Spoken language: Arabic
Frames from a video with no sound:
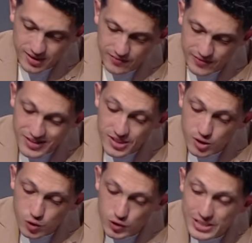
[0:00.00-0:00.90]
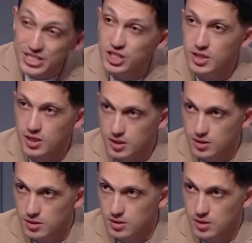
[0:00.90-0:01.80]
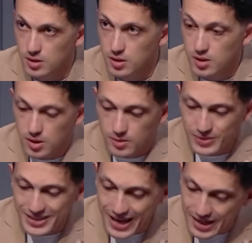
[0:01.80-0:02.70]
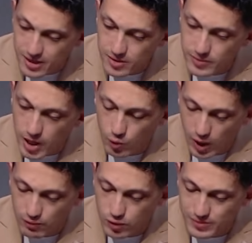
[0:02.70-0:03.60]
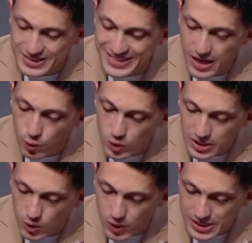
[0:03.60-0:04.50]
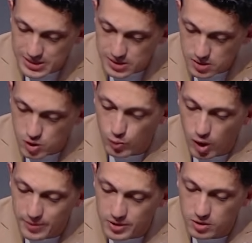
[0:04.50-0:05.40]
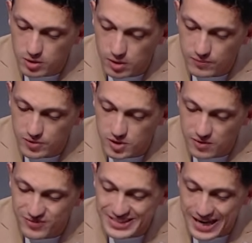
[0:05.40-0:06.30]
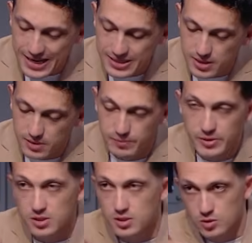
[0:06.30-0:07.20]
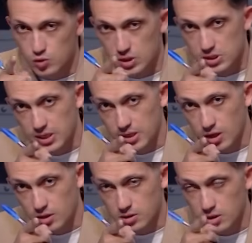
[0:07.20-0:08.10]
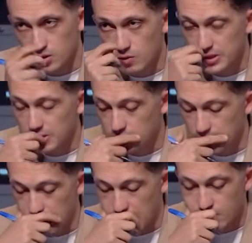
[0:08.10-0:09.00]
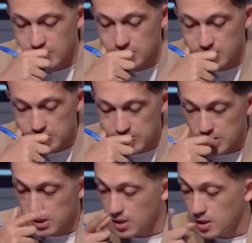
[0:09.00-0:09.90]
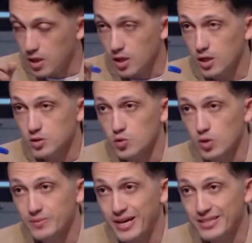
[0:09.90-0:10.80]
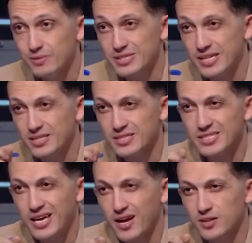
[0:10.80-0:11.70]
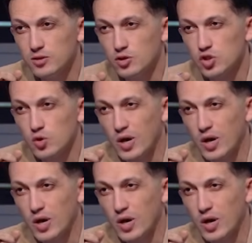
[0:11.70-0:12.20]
الفسيولوجيه تمام بتقلل او عفوا بتزود الوزن 700 جرام في ظرف ساعات البنت السوريه لسه كان عارضها دلوقتي احمد آه، الصوره بتاعه الميزان الساعه 12